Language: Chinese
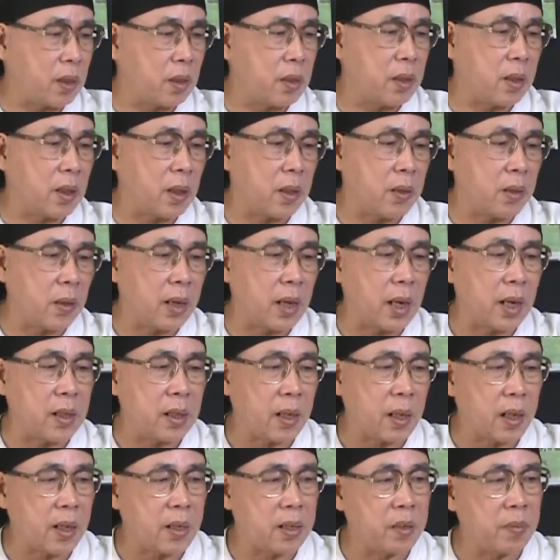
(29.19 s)
而且还有孩
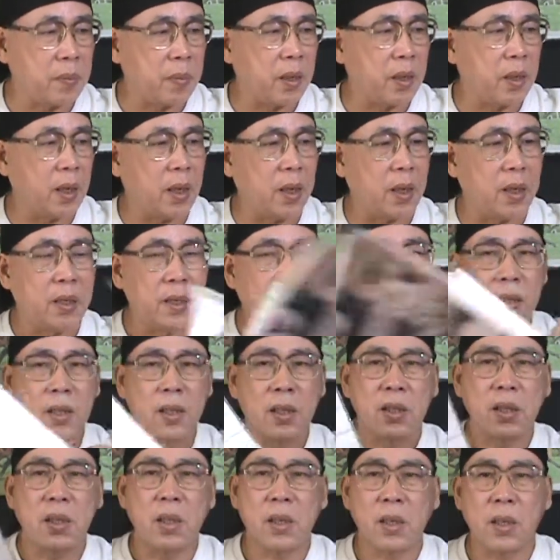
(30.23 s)
孩子们哈。
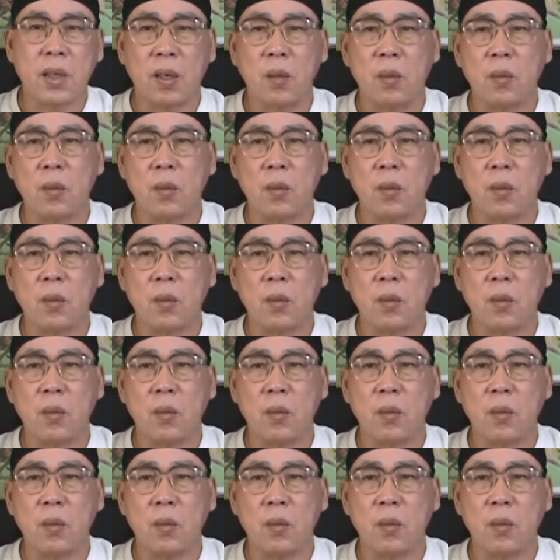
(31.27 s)
趁他